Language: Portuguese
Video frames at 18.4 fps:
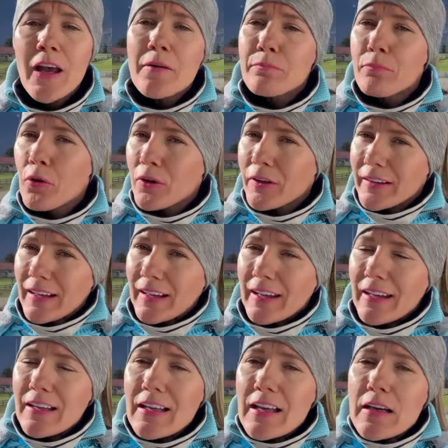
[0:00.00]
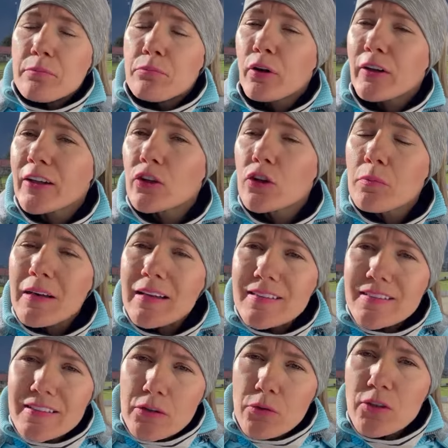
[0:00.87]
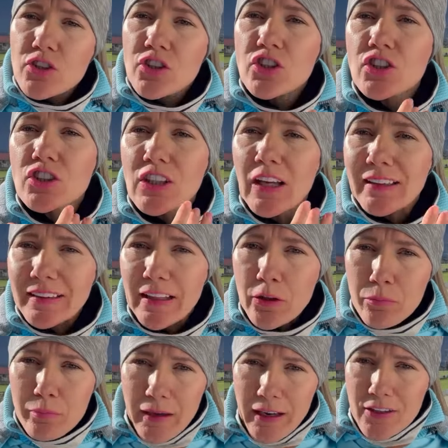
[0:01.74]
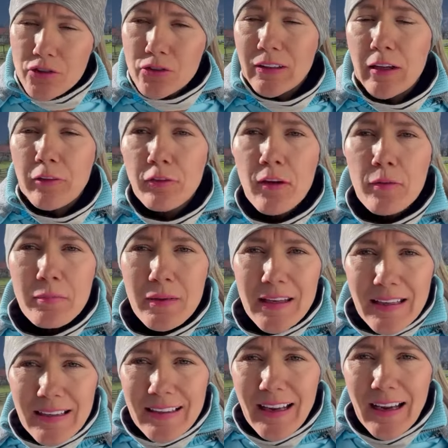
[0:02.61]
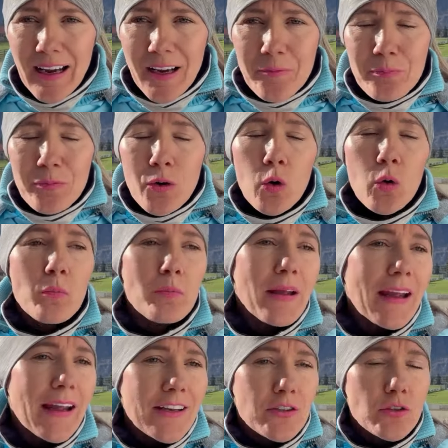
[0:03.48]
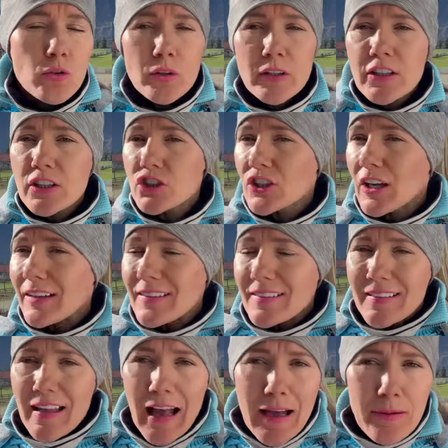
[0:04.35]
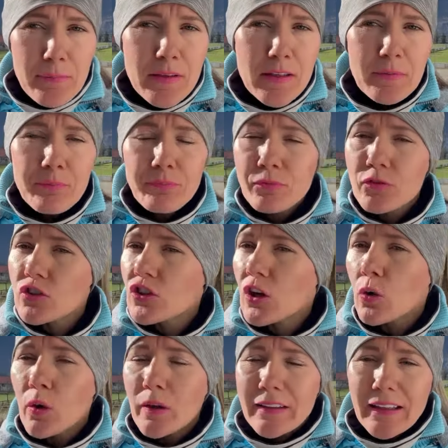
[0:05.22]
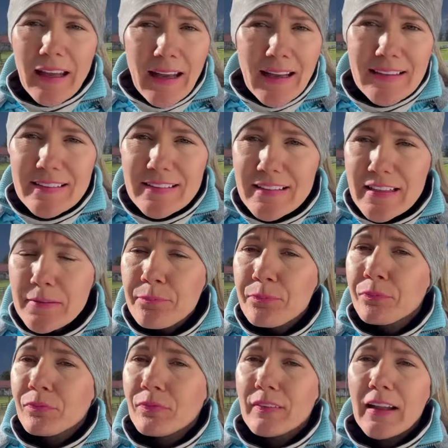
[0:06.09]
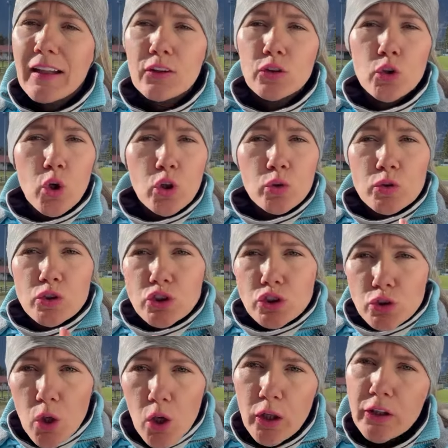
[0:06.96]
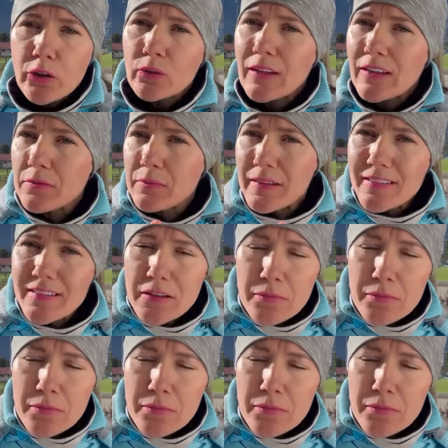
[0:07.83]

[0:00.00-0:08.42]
Por quê? Porque no Brasil a gente já tem um médico da família, um médico que já sabe, já conhece né, todo o histórico das minhas